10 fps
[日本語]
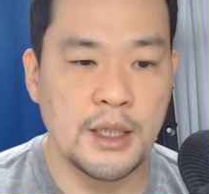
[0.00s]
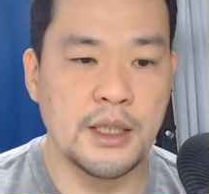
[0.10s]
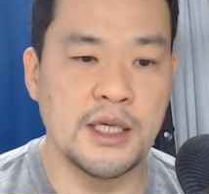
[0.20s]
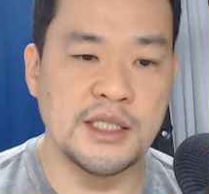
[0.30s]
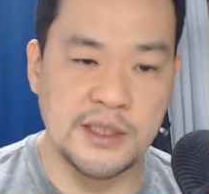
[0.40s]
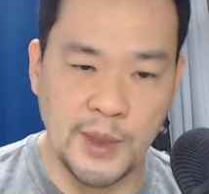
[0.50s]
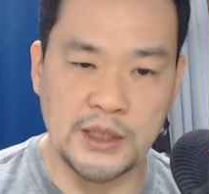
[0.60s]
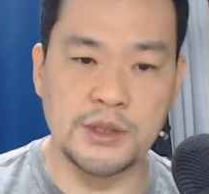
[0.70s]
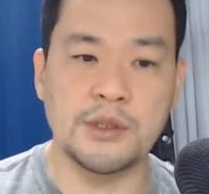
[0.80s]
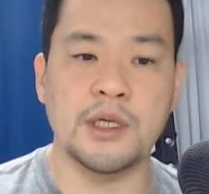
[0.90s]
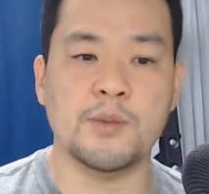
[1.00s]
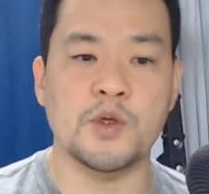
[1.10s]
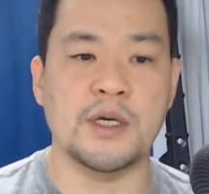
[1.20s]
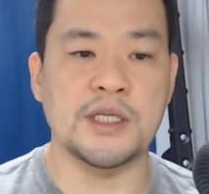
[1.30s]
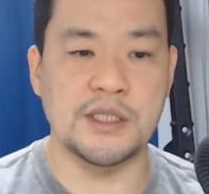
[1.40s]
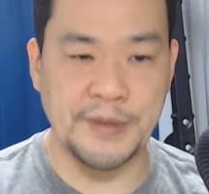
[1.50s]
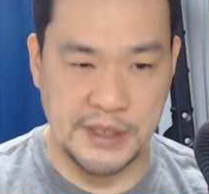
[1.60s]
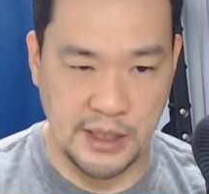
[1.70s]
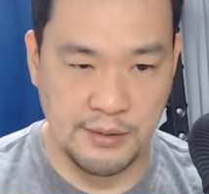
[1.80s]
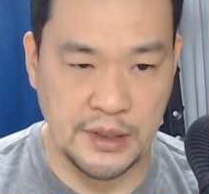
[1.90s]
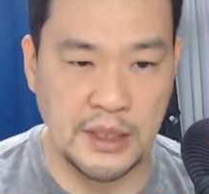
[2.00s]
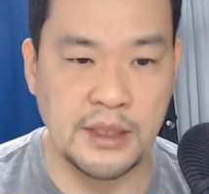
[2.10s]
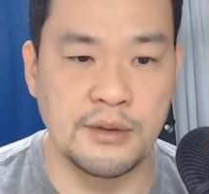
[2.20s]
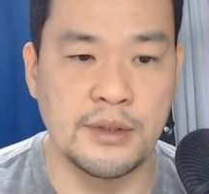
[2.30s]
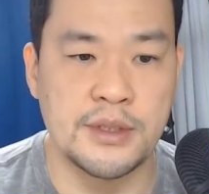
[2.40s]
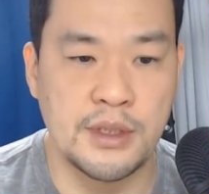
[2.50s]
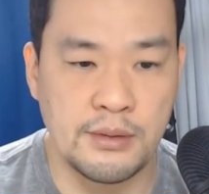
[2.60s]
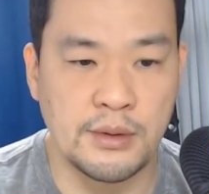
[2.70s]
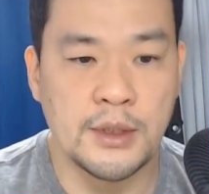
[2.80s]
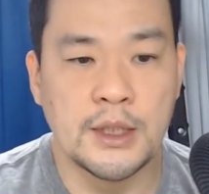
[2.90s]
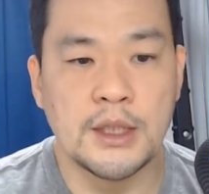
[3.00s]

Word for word: で、一番重要なものは一番最後に出てくるんですけど、